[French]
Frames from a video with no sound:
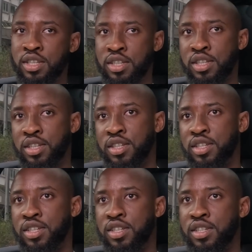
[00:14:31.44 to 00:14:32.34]
c'est
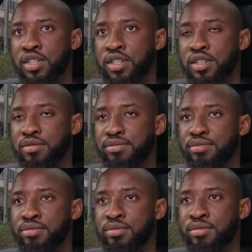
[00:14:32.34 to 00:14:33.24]
des.
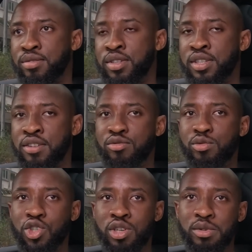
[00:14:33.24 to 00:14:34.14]
T'as vu,
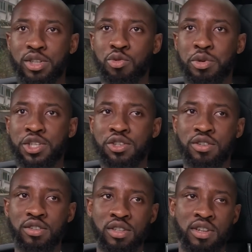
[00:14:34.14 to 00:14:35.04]
moi, je suis un mec, je suis
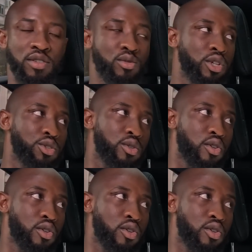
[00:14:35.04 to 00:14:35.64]
patient dans la vie de tous les